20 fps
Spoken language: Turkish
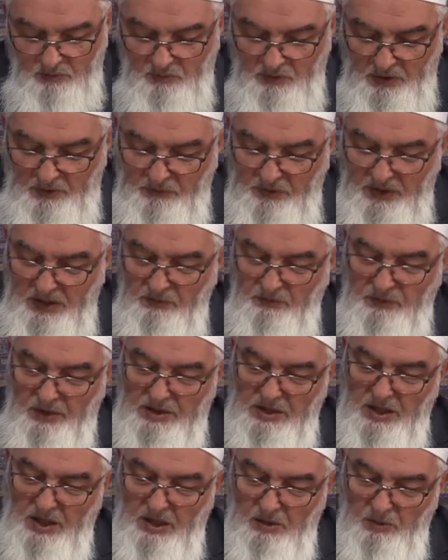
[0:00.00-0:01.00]
Ve fi
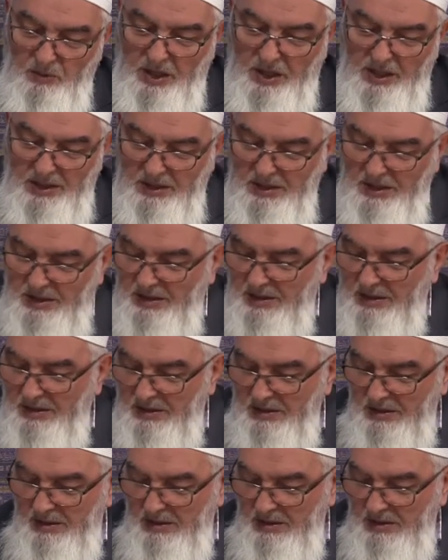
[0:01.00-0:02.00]
fetavayı
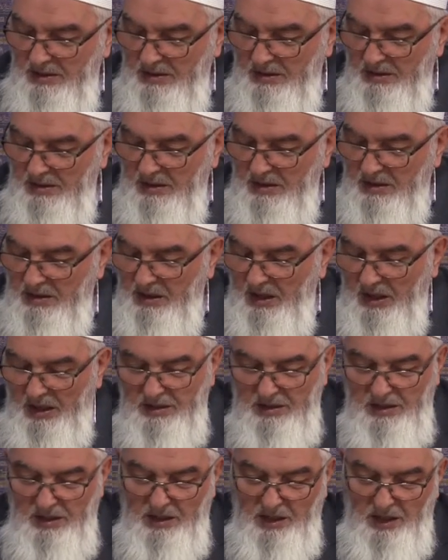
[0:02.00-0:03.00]

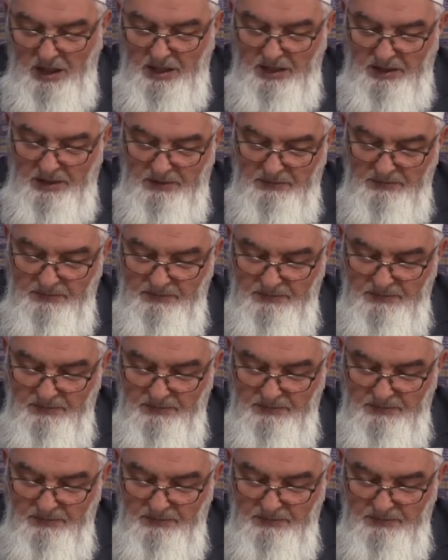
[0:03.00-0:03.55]
Kadıhan,